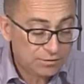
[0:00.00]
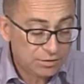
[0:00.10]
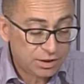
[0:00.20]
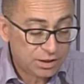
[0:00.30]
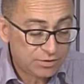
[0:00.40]
в
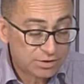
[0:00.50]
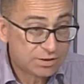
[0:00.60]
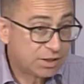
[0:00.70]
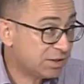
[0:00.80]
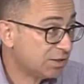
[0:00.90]
Николаеве
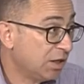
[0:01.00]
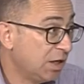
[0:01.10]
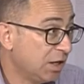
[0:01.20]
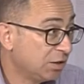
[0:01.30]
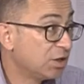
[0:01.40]
состоятся
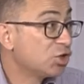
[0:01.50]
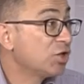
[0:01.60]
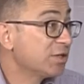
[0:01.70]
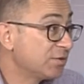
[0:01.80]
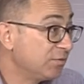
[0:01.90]

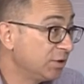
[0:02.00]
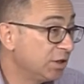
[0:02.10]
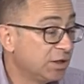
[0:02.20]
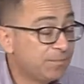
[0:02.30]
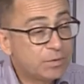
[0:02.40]

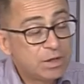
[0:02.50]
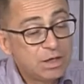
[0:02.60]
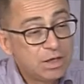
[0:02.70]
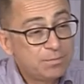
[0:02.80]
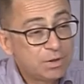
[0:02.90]
торжественные
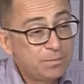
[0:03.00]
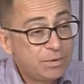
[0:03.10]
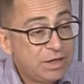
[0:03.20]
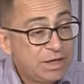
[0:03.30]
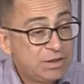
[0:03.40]
э,
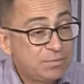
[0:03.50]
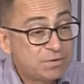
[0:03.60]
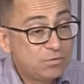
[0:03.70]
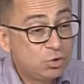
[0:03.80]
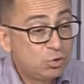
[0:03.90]
мероприятия,
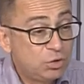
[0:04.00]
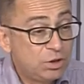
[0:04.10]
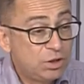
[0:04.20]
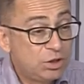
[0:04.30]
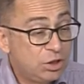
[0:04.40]

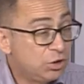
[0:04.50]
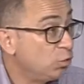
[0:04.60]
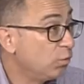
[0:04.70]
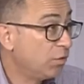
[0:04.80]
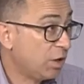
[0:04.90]
посвященные и
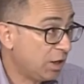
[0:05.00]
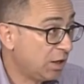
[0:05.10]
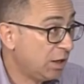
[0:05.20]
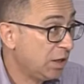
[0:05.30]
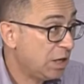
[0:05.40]
Дню
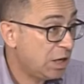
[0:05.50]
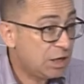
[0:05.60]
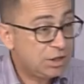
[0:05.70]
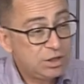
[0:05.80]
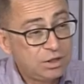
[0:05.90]
флага,
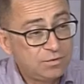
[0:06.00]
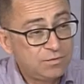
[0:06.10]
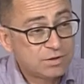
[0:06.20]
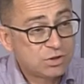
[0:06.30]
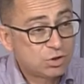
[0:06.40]
и
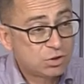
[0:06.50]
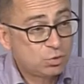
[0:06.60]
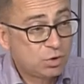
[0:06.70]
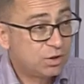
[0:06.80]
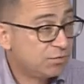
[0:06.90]

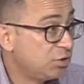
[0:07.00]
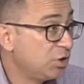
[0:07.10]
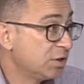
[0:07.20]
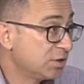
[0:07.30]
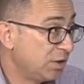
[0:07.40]
26-й
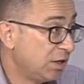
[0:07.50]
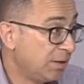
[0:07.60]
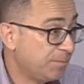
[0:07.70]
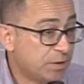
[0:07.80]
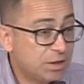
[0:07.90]
годовщине со
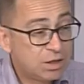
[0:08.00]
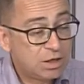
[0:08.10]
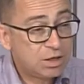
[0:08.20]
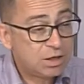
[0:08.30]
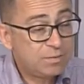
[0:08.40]
дня
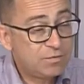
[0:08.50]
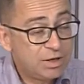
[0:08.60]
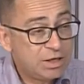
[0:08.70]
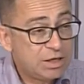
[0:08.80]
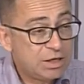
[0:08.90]
э,
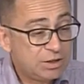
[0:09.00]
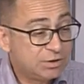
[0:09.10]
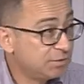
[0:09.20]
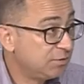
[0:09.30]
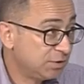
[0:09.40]
объявления
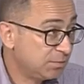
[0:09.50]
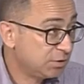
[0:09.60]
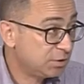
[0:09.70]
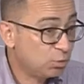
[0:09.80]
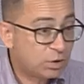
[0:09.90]

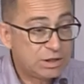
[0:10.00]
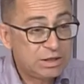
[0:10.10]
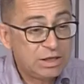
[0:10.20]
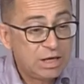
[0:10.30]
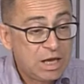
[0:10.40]
независимости
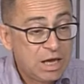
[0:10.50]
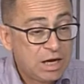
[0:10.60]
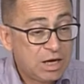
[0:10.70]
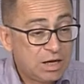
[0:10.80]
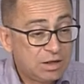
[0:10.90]
Украины.
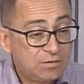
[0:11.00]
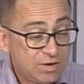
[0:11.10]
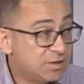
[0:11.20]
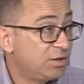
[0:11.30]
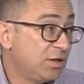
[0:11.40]
Э,
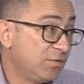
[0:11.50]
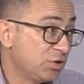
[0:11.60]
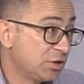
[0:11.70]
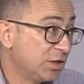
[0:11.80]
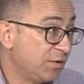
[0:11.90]
23
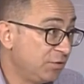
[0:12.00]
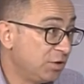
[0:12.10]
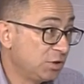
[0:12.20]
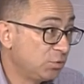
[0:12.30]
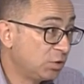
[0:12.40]
числа в
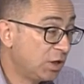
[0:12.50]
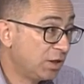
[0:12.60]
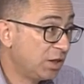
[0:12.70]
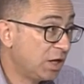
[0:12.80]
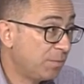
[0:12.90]
10 утра
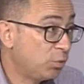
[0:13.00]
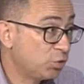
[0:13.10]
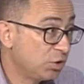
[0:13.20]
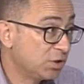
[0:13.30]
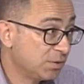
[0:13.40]
на
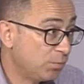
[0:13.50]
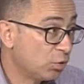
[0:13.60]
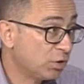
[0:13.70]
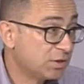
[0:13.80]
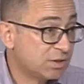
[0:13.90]
площади
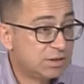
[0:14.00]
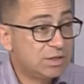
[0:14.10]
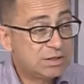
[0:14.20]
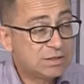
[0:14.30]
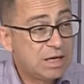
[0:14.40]
Соборной
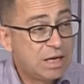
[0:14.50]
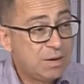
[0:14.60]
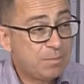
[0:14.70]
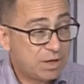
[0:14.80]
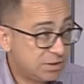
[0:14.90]
состоится
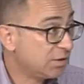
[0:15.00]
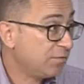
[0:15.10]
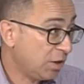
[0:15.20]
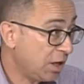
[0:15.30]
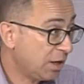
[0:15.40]
праздник
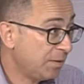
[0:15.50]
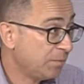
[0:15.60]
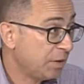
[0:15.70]
флага. Э,